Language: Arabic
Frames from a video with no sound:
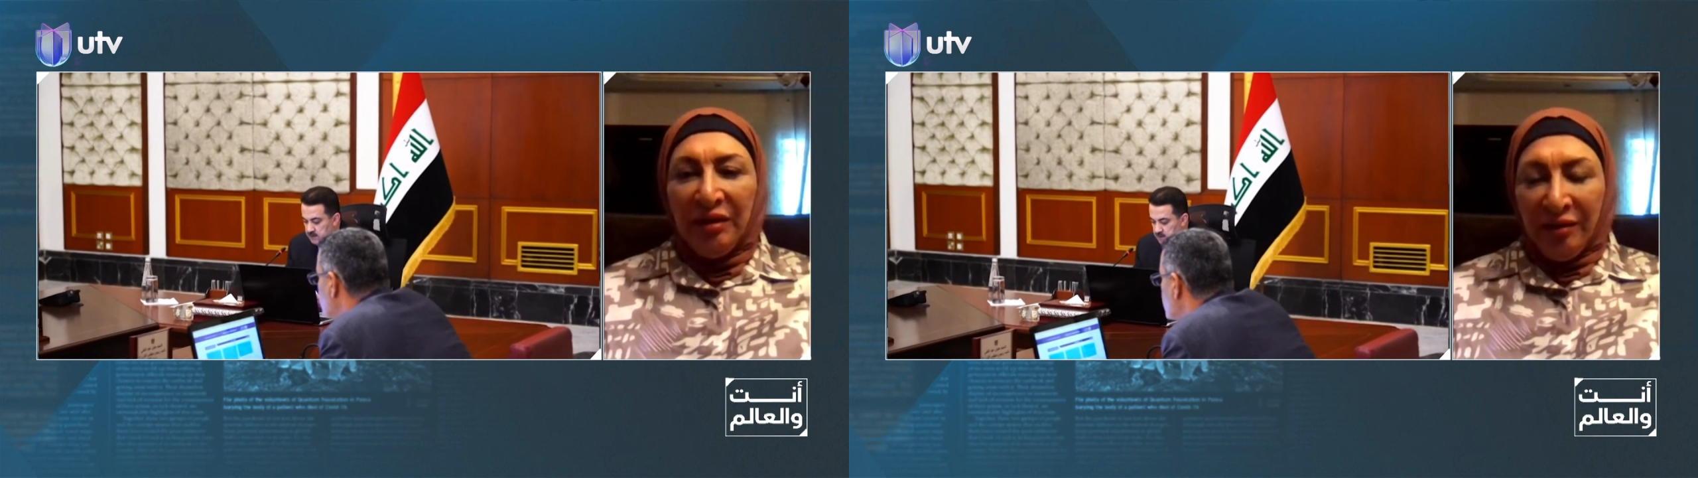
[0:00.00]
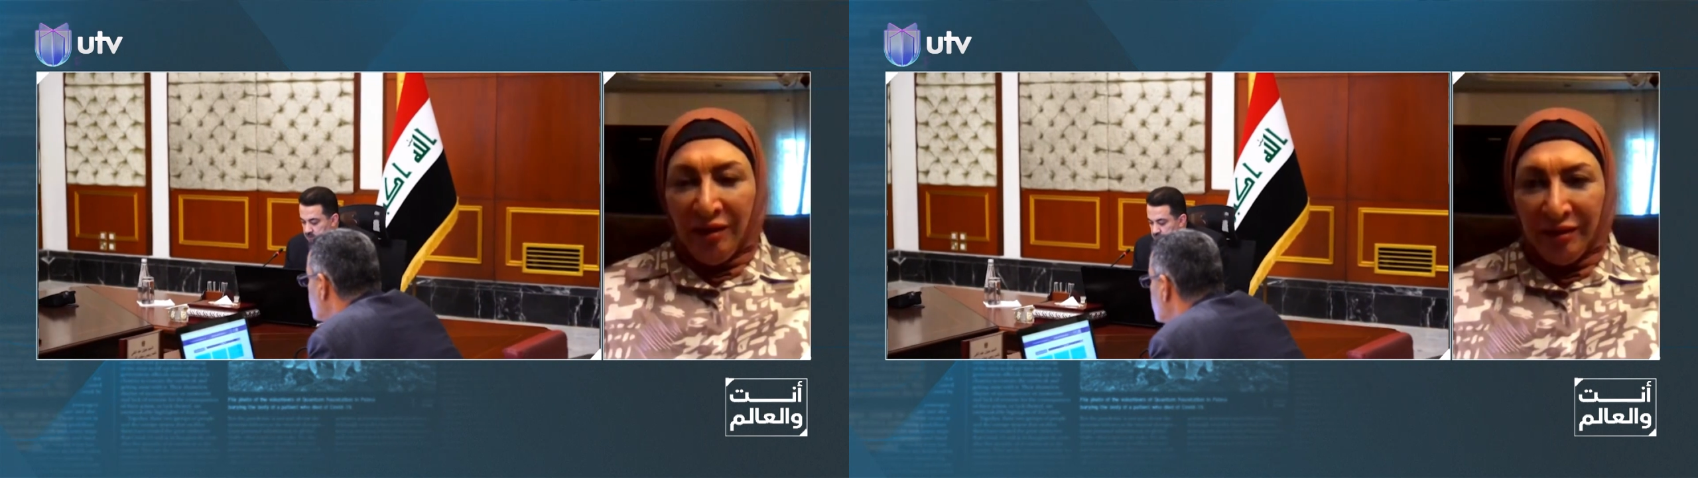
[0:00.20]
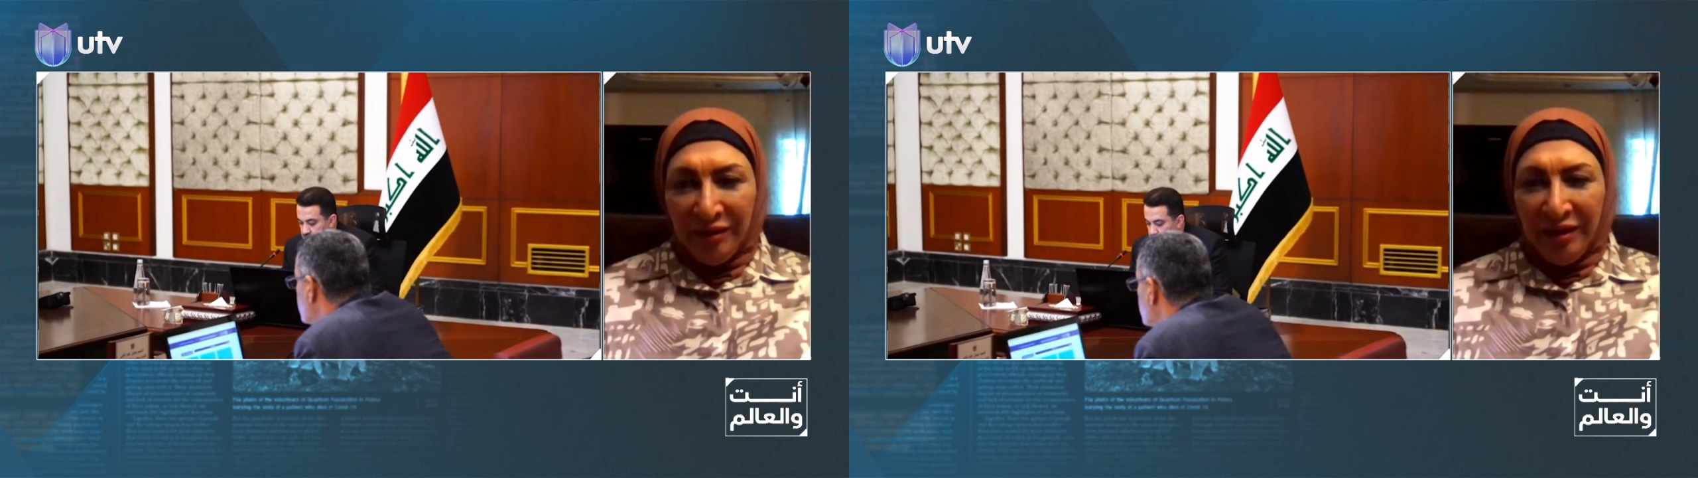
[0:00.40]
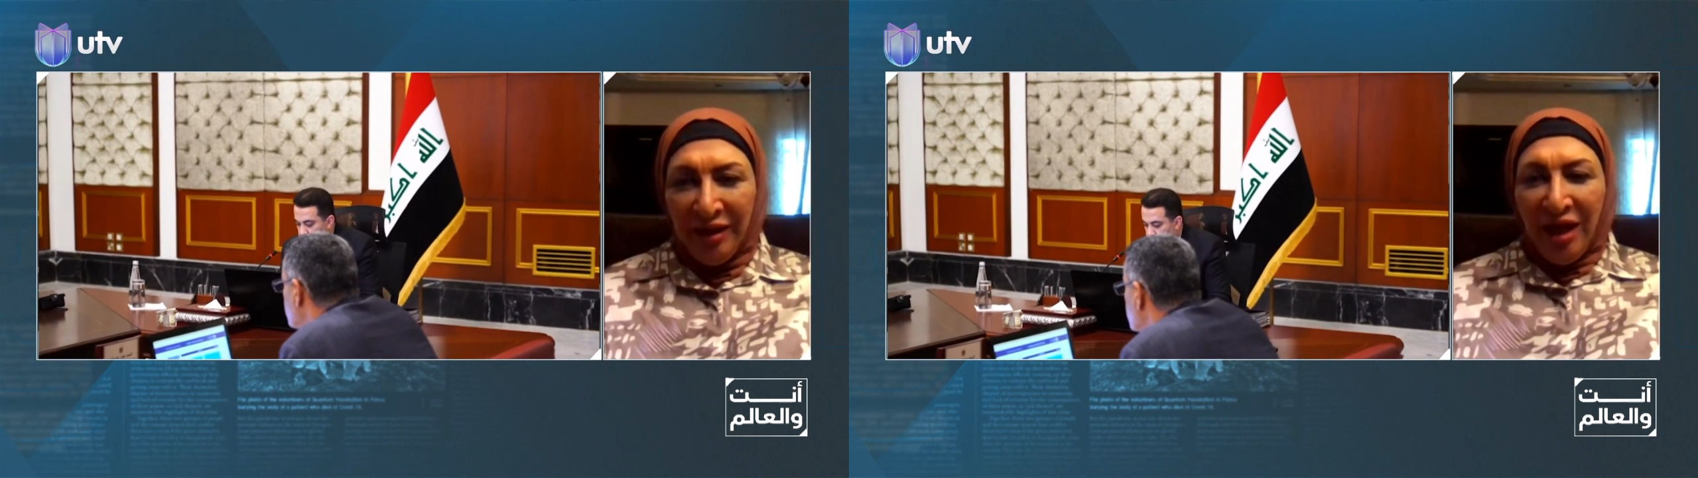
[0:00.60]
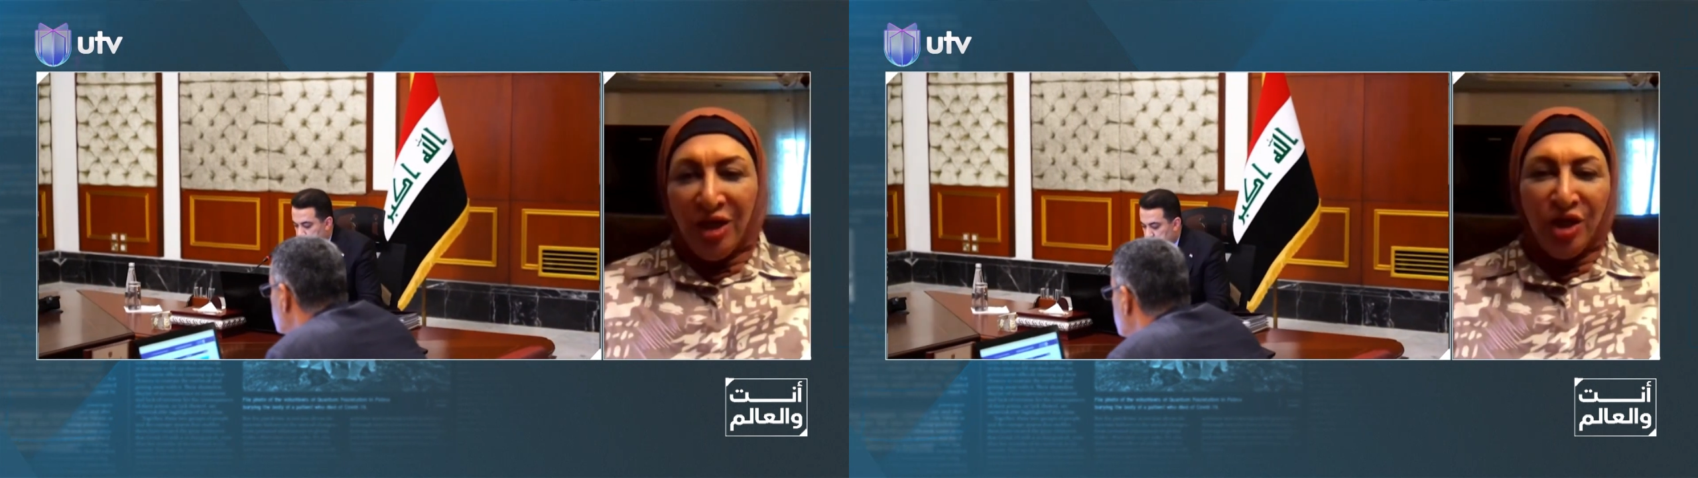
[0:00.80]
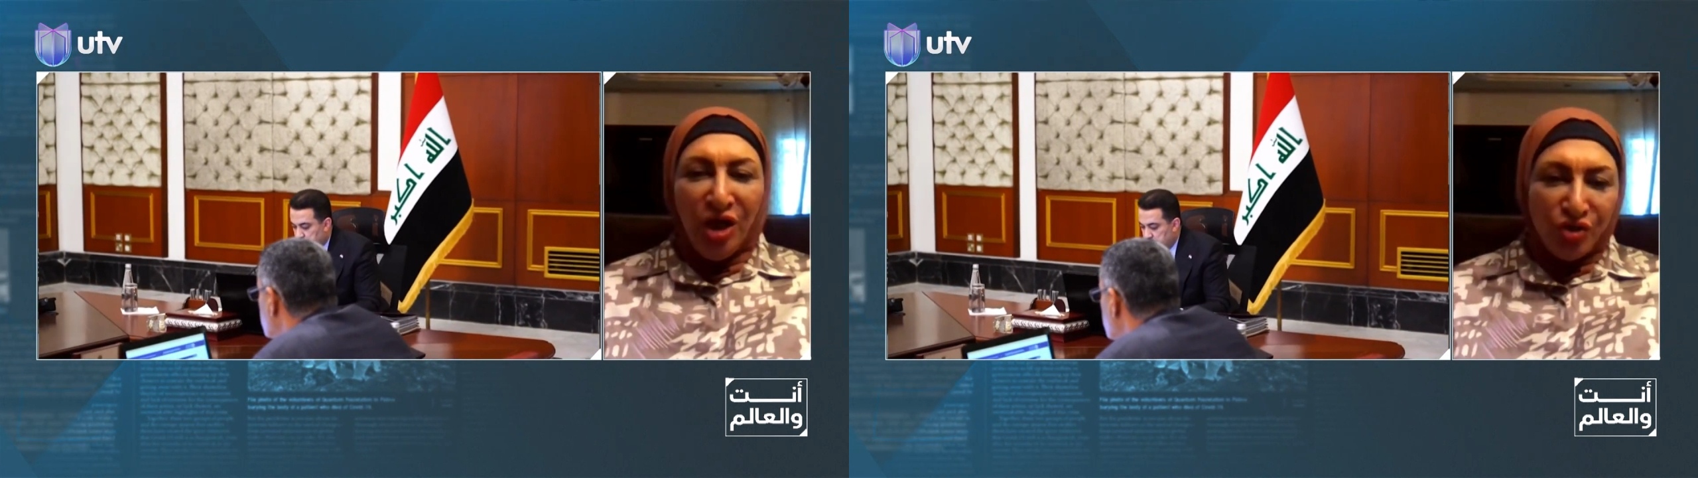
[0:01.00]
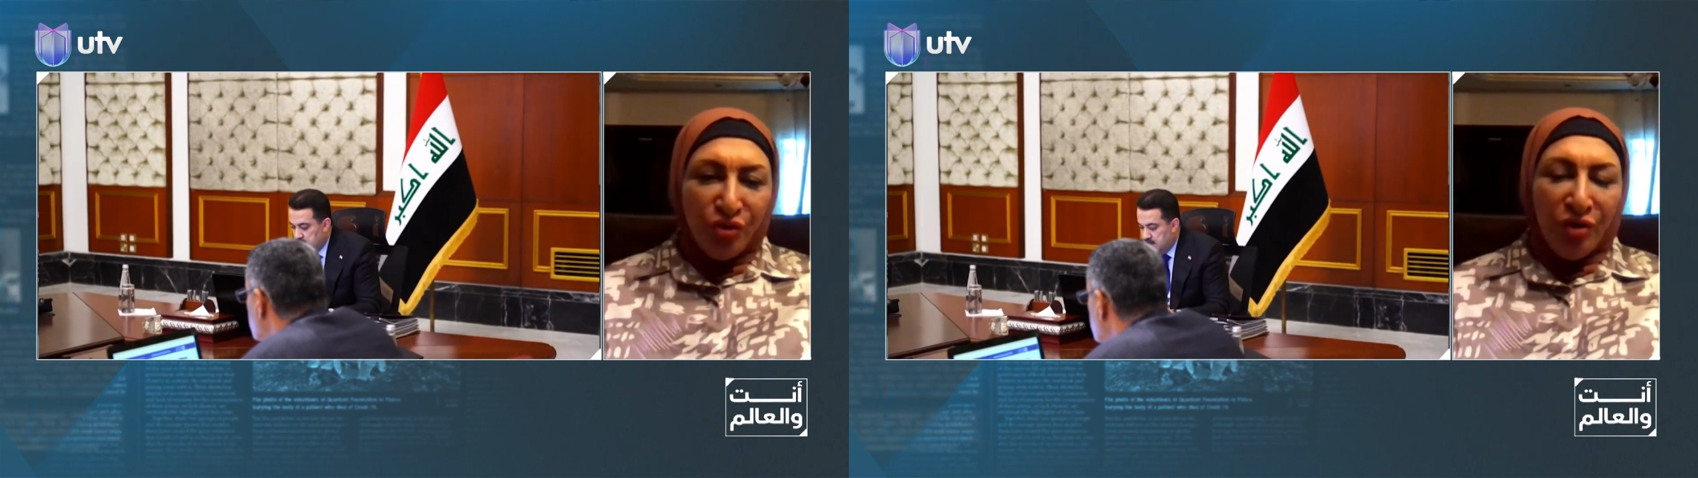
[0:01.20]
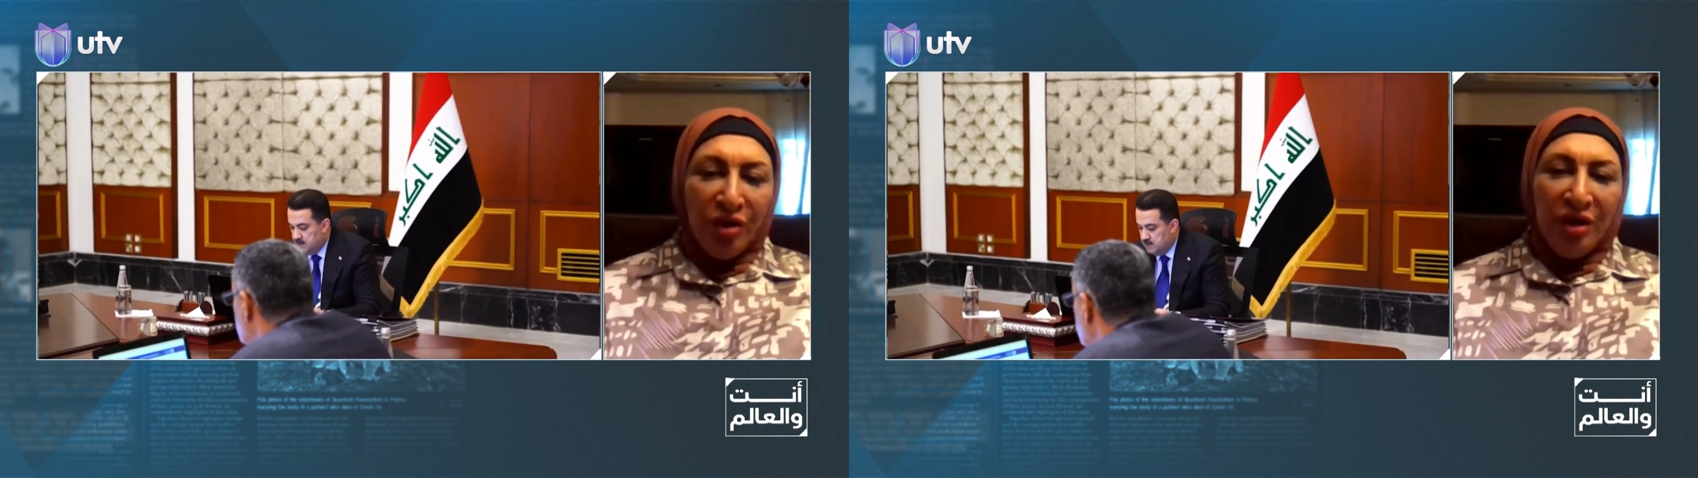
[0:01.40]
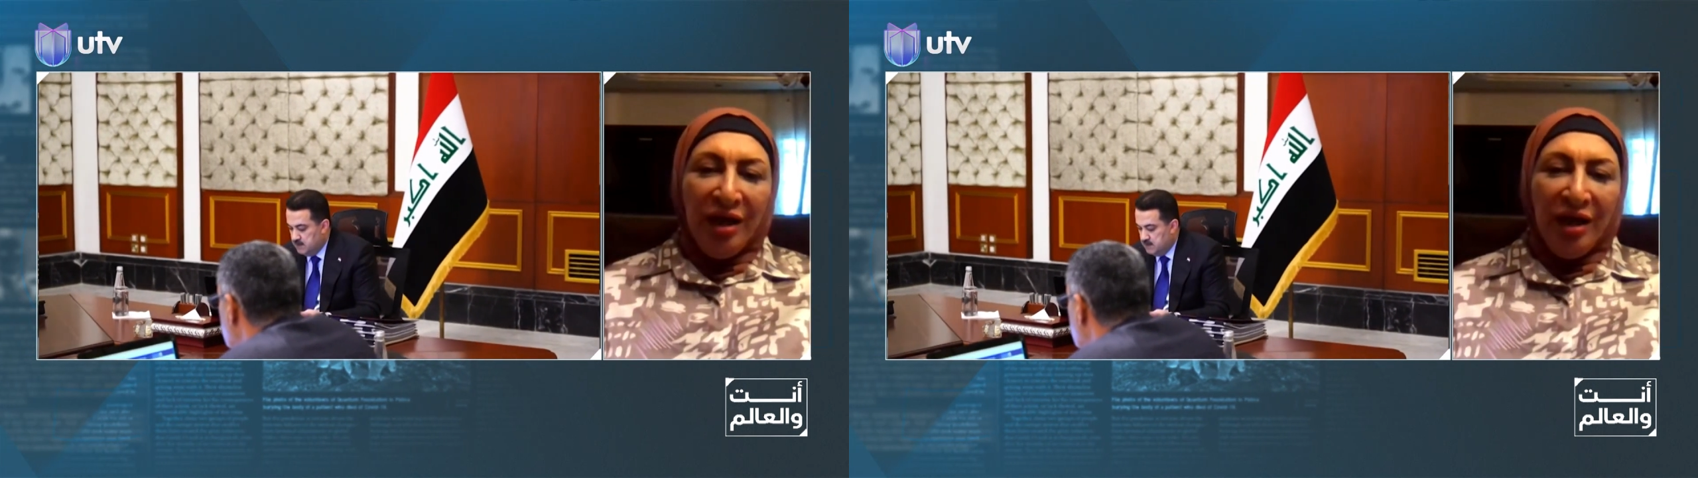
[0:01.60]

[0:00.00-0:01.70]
عراقي يجرؤ